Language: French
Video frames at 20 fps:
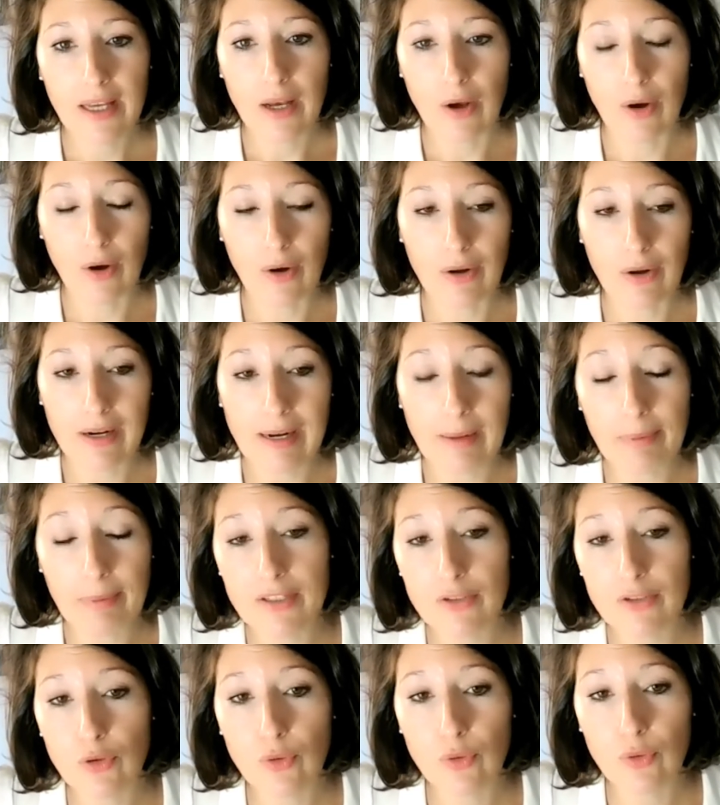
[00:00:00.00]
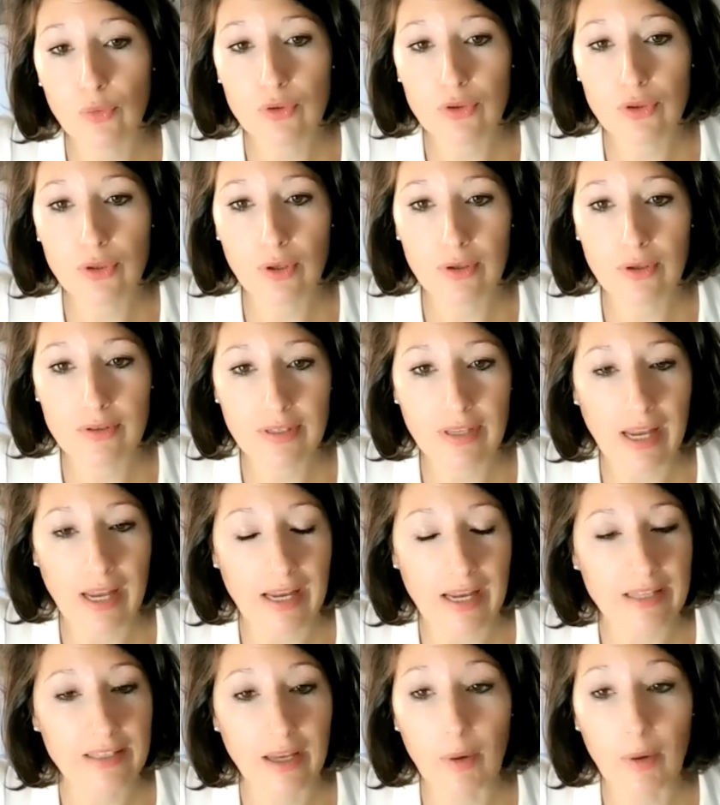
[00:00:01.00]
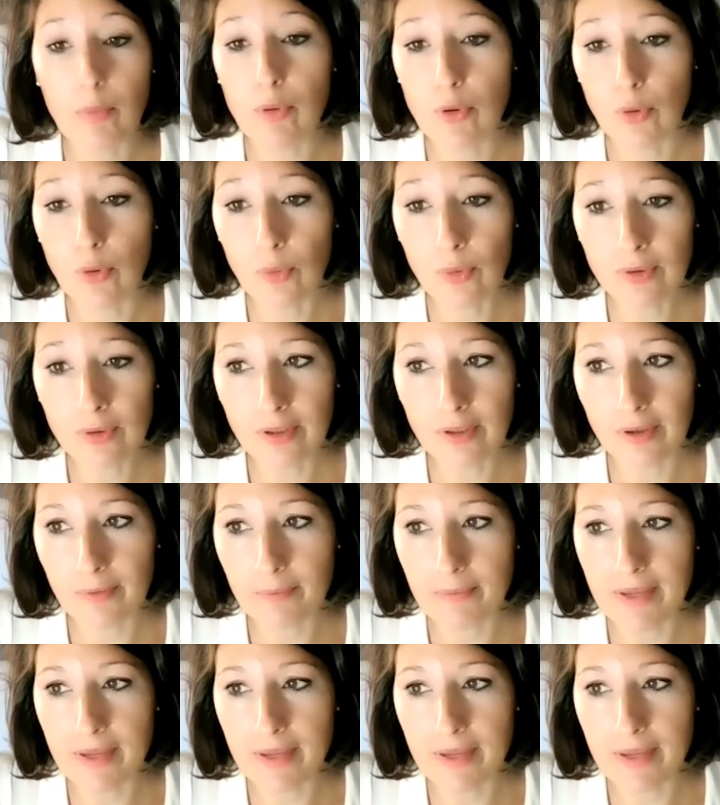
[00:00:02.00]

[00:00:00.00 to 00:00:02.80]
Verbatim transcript: la prise de conscience a été un peu longue,